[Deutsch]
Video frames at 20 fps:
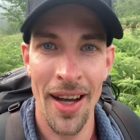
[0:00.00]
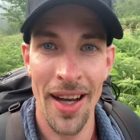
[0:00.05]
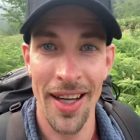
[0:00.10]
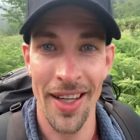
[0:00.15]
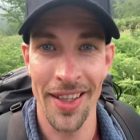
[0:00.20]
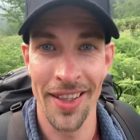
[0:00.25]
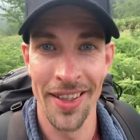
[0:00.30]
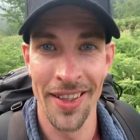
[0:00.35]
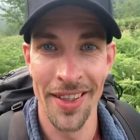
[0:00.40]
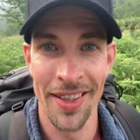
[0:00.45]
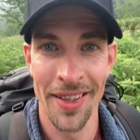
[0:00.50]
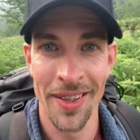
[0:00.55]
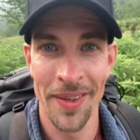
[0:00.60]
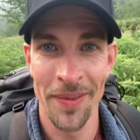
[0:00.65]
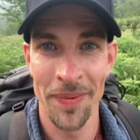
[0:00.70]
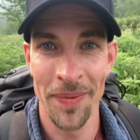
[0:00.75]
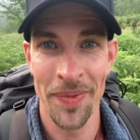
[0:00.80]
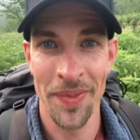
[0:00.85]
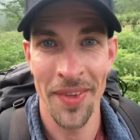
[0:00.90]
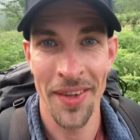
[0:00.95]
Hi.
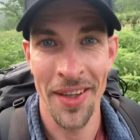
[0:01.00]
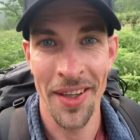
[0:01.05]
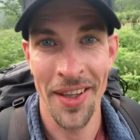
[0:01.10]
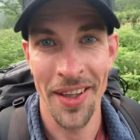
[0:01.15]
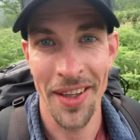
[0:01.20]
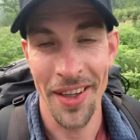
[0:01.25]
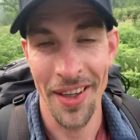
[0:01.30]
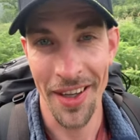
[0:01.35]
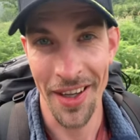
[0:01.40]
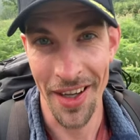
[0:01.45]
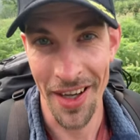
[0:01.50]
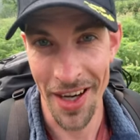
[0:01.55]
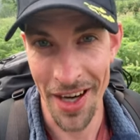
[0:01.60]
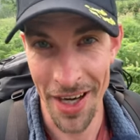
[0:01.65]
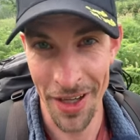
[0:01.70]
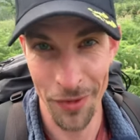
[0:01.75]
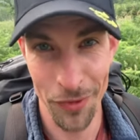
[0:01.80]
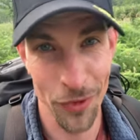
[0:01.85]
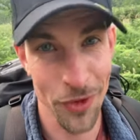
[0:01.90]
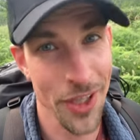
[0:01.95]

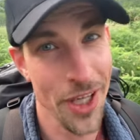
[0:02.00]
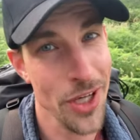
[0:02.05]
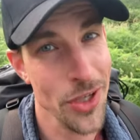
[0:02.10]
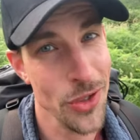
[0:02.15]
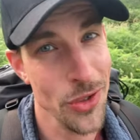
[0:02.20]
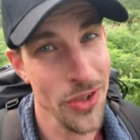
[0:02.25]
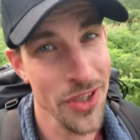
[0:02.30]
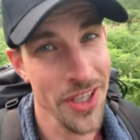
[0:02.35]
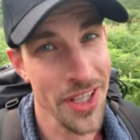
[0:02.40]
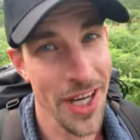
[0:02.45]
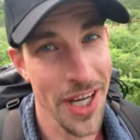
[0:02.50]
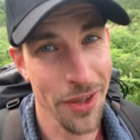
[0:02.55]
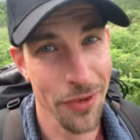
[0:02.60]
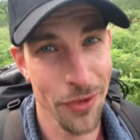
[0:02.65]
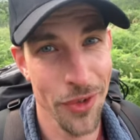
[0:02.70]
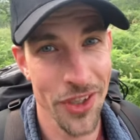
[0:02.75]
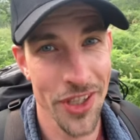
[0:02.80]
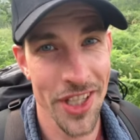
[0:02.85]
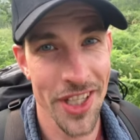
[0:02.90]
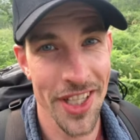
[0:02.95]
Einen wunderschönen Tag
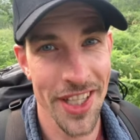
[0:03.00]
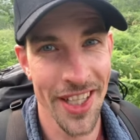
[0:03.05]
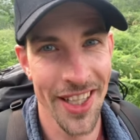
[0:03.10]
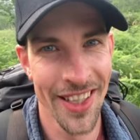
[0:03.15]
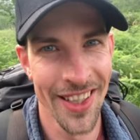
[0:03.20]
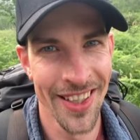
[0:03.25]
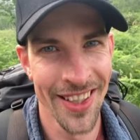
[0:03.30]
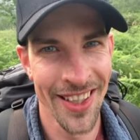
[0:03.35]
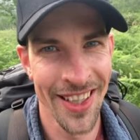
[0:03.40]
wünsche ich dir.